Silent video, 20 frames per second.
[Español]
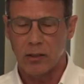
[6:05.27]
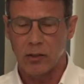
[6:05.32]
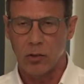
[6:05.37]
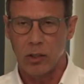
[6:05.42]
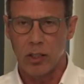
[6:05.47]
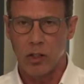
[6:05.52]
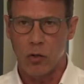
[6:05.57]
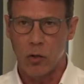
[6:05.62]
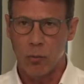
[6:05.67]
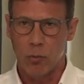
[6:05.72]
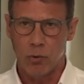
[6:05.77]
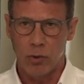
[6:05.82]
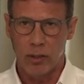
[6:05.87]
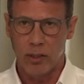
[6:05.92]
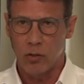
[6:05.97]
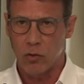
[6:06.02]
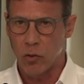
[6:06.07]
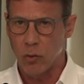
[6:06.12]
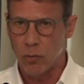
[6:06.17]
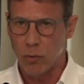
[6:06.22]
y como
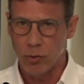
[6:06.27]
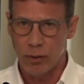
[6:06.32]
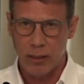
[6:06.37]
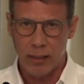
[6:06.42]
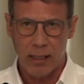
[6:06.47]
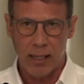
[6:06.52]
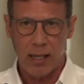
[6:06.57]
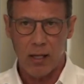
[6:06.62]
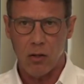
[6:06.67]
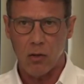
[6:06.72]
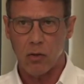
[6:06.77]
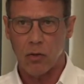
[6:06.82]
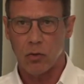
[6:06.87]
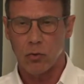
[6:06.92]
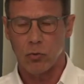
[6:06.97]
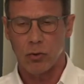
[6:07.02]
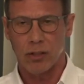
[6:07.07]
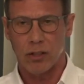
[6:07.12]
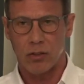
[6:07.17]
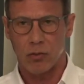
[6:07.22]
incomunicado
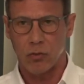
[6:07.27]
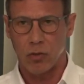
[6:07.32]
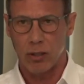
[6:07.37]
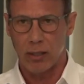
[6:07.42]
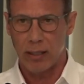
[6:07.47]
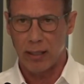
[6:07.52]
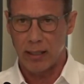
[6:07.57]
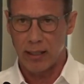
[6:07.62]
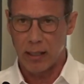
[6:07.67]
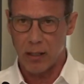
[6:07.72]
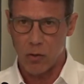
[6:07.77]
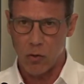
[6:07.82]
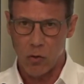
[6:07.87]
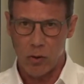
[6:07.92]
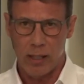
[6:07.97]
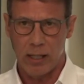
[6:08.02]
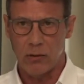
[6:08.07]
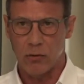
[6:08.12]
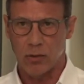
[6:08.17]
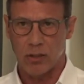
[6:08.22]
nuestra solidaridad
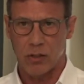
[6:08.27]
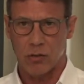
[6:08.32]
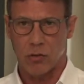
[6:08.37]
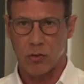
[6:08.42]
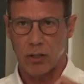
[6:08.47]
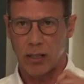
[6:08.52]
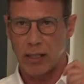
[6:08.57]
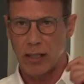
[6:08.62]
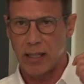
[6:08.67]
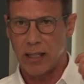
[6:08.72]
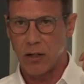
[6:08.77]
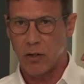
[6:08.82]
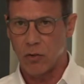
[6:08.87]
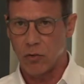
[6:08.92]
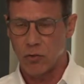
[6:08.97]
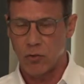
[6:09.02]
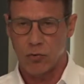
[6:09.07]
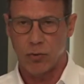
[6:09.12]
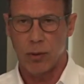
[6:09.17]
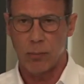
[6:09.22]
con él, nuestra solidaridad con
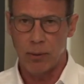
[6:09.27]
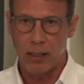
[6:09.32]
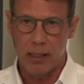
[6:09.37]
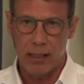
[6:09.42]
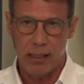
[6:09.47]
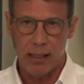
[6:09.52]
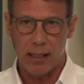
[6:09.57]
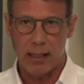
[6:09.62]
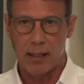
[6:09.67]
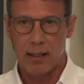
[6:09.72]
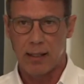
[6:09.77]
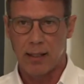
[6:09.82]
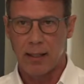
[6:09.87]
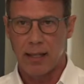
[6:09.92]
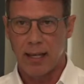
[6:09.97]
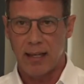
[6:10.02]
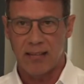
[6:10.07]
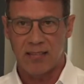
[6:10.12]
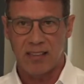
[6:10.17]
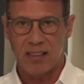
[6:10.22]
su familia,
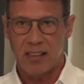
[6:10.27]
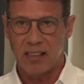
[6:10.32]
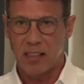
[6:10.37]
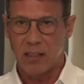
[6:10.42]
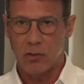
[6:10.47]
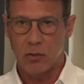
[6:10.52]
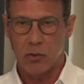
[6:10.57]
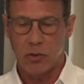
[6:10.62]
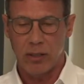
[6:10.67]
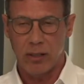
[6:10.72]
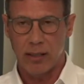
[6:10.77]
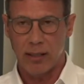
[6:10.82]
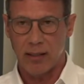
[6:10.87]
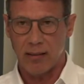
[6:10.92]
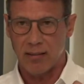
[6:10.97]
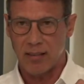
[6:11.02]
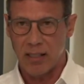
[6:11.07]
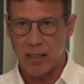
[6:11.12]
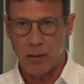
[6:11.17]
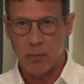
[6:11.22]
exigiendo
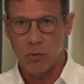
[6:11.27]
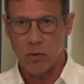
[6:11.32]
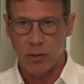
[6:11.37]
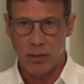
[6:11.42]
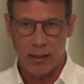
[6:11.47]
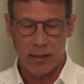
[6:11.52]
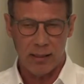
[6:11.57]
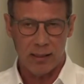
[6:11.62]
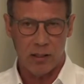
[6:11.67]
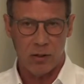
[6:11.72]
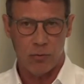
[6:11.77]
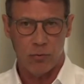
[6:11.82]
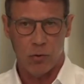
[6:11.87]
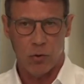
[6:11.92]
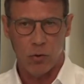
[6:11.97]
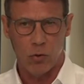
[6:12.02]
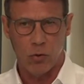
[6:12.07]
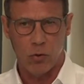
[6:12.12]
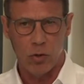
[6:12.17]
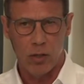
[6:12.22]
exigimos desde este
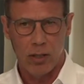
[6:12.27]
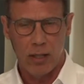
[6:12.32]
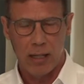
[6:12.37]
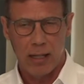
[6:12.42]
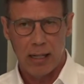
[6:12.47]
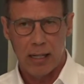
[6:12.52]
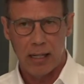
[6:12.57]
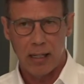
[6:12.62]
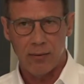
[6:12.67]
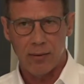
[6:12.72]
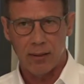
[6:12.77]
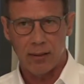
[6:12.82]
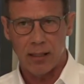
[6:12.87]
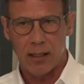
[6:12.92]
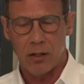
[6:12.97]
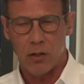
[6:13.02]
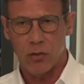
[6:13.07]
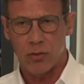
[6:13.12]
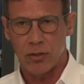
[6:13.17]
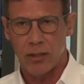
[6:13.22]
foro la libertad
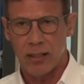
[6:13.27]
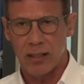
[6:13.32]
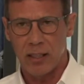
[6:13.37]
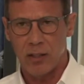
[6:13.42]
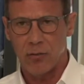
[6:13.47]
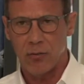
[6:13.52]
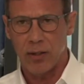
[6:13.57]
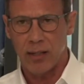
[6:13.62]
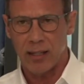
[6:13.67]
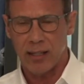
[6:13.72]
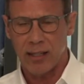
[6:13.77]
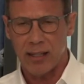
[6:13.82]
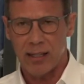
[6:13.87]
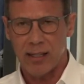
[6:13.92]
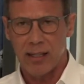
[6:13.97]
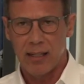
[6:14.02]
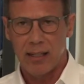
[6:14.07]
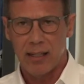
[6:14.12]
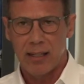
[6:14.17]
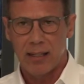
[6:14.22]
de José Daniel
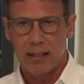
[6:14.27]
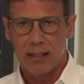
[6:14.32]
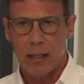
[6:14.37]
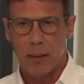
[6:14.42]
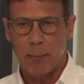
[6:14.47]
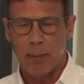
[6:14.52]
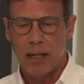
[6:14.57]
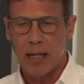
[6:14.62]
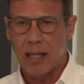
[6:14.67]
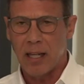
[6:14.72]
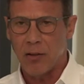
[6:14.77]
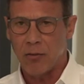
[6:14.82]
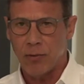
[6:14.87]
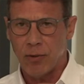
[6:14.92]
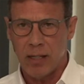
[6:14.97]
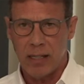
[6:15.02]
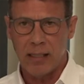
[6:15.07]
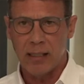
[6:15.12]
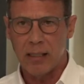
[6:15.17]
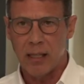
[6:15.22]
Farrer, también la de
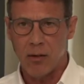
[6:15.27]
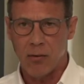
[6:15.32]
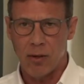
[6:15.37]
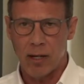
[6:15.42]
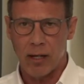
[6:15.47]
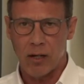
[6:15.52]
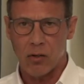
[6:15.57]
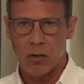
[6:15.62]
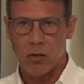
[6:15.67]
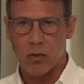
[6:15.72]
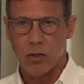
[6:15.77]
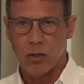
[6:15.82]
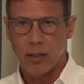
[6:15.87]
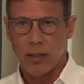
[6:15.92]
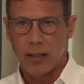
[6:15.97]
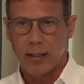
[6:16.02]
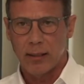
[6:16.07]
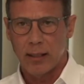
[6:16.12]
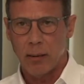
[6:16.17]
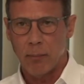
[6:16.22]
Félix Navarro,
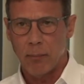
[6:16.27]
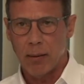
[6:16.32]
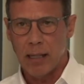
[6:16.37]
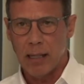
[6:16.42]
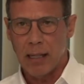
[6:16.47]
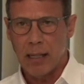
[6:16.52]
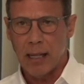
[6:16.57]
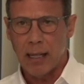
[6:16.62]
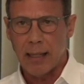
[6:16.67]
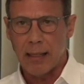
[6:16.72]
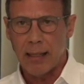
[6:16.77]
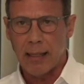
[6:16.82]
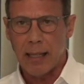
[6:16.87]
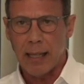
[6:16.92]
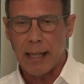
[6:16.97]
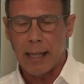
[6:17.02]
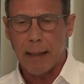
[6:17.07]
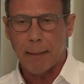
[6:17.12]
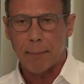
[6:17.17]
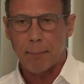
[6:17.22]
también la
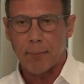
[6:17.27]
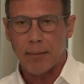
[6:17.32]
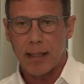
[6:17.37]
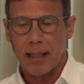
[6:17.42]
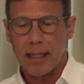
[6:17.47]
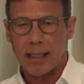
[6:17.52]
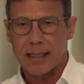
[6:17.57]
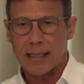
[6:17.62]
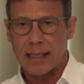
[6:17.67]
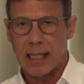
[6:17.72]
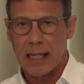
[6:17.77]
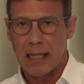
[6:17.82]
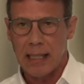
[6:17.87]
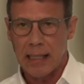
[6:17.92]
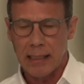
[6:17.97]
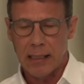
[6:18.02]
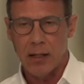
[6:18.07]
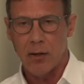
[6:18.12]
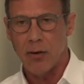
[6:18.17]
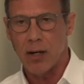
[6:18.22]
de
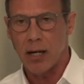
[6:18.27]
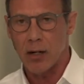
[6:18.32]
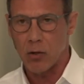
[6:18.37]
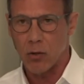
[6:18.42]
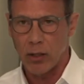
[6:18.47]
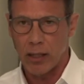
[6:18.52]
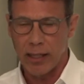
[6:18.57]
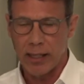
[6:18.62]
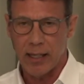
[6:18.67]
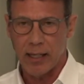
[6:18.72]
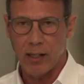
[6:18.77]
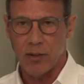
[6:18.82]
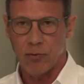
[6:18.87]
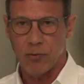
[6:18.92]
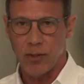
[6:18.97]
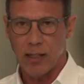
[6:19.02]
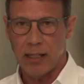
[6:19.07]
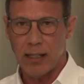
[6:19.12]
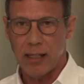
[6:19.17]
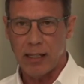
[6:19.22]
Sailín Navarro, la hija de
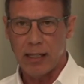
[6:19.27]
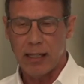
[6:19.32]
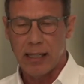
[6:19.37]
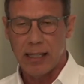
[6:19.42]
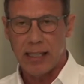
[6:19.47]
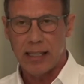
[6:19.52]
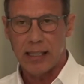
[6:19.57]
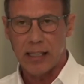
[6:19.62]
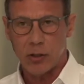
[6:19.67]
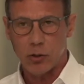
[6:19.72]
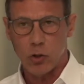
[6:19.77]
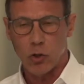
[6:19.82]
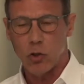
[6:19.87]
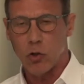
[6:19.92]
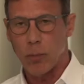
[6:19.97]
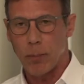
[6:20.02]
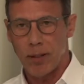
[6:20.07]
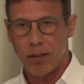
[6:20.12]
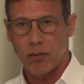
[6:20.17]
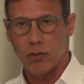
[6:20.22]
Félix, y de todos
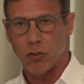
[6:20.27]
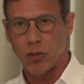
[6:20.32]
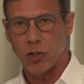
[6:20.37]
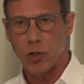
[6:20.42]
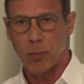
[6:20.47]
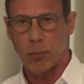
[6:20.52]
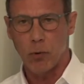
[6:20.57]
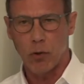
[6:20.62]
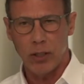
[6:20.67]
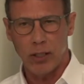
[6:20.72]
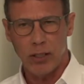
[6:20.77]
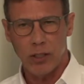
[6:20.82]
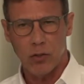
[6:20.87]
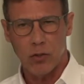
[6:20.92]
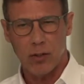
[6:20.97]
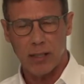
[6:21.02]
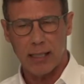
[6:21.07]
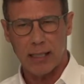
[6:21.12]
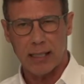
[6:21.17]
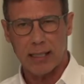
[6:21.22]
los prisioneros
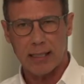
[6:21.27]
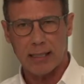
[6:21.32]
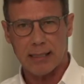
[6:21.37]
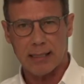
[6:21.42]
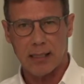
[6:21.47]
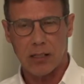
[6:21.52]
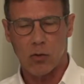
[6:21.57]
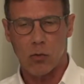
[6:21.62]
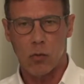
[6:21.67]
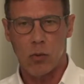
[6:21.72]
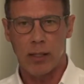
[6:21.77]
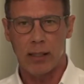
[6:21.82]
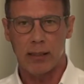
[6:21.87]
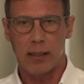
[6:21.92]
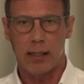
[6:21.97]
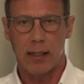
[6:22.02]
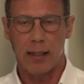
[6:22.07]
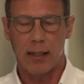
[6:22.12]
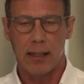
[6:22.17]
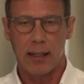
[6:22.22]
políticos que se
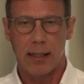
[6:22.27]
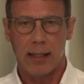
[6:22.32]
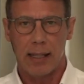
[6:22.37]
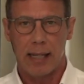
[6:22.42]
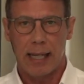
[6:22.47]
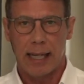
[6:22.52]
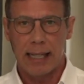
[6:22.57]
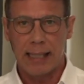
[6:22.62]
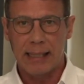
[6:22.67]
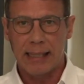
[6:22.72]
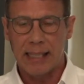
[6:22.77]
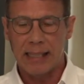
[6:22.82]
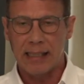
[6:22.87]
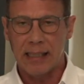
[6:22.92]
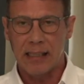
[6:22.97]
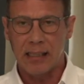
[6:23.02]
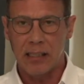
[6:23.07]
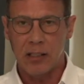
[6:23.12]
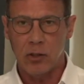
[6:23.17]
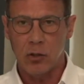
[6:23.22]
encuentran eh,
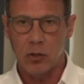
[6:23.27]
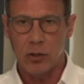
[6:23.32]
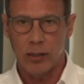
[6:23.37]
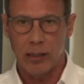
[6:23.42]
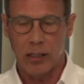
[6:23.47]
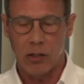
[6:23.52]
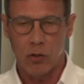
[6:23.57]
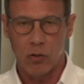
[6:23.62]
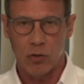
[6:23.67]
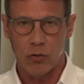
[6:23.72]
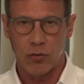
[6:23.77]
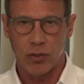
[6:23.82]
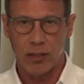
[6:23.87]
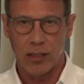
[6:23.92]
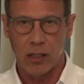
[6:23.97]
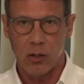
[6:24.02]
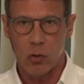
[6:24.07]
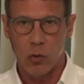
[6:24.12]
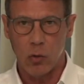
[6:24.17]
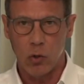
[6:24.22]
detenidos desde el 11
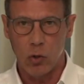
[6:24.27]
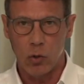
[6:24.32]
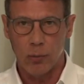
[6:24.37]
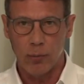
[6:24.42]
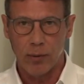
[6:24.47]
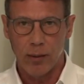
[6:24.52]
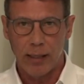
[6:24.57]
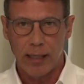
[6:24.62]
de julio.